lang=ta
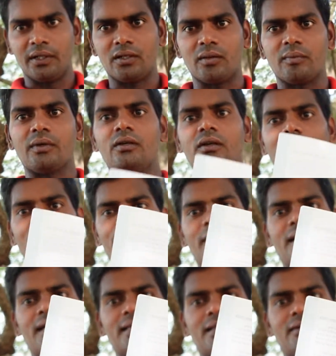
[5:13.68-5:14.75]
பண்ணுறோமோ
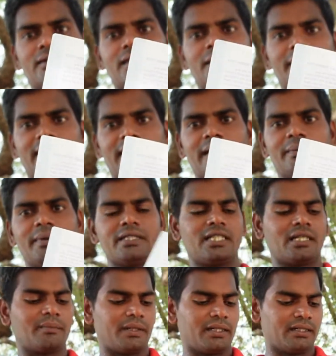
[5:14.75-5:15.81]
அப்போல்லாம் இதை வந்து நம்ம கண்டிப்பாக
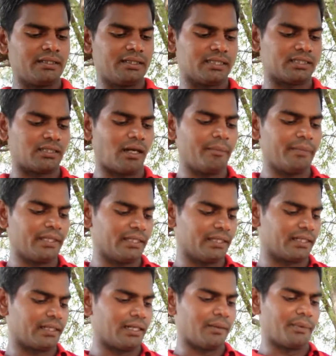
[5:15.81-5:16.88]
செக் பண்ணணும் இந்த ஸ்டாம்பிங்
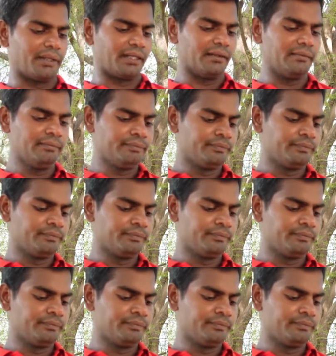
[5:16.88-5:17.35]
இருக்கா அப்படின்னு